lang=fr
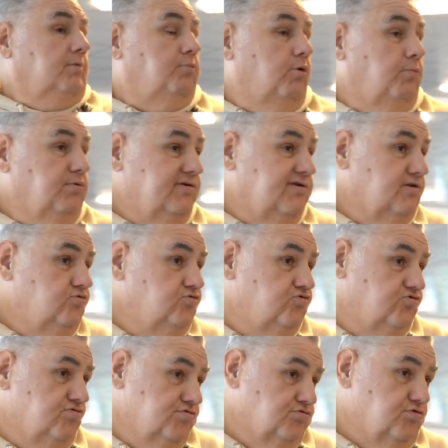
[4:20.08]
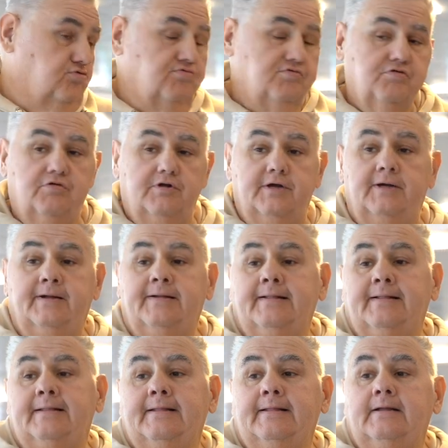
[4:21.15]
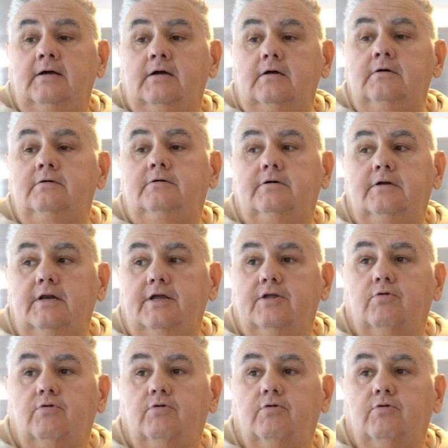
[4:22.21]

à, proposer du jeu, surtout sur les,